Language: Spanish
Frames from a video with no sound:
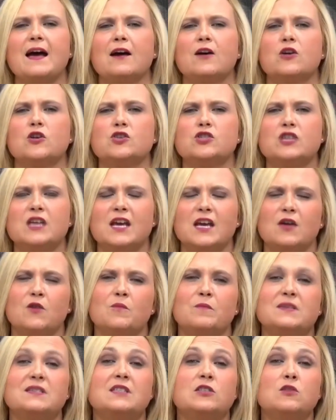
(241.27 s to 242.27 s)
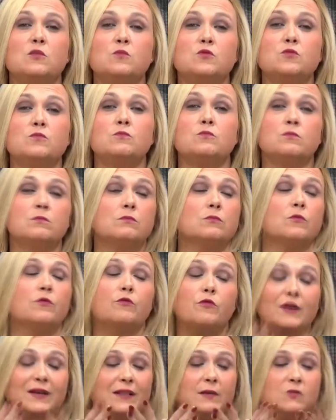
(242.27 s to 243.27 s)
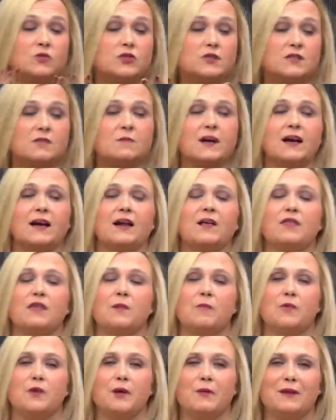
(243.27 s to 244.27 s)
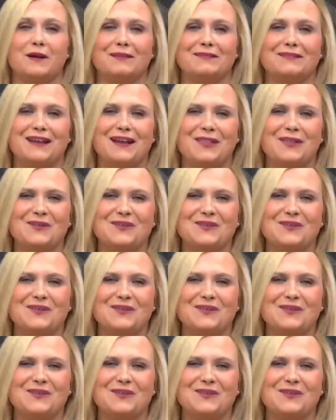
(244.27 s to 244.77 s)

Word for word: José, un besito muy, fuerte y muchísimas gracias por haber entrado.